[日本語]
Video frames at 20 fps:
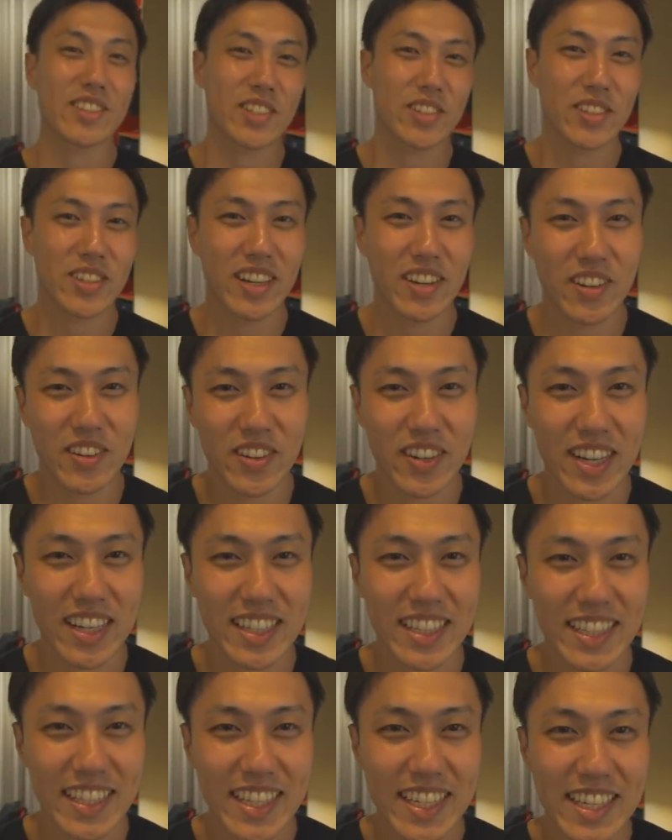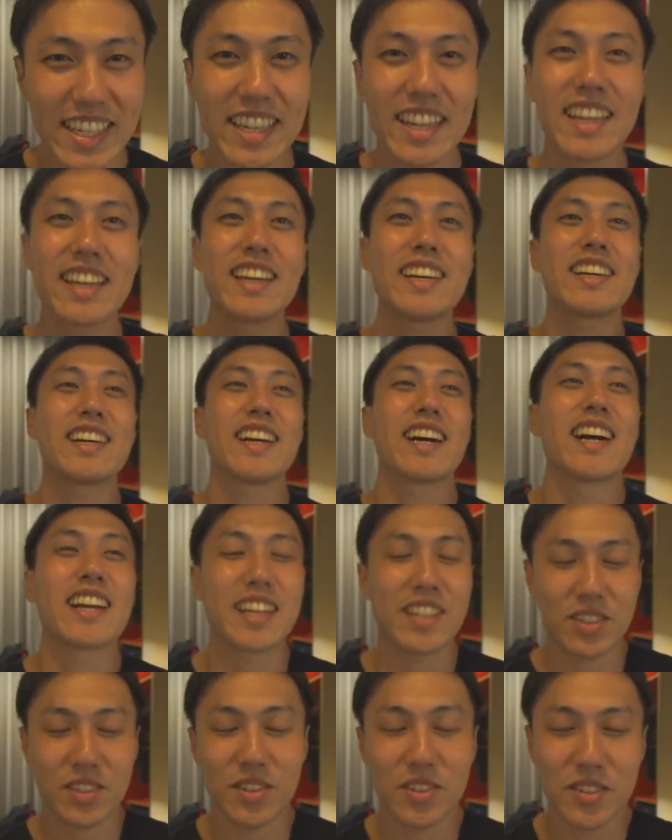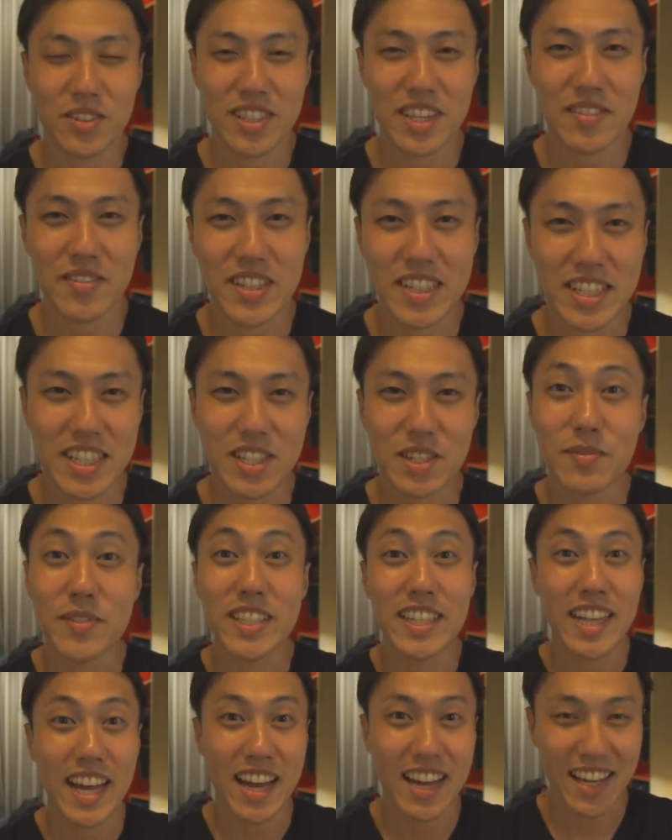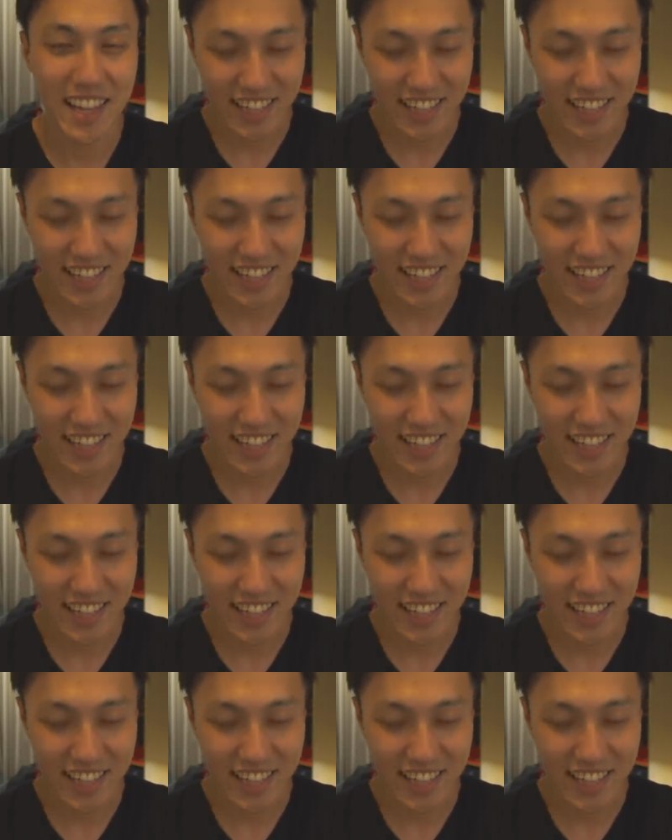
も動画をご覧いただき、ありがとうございました。すぐにだ。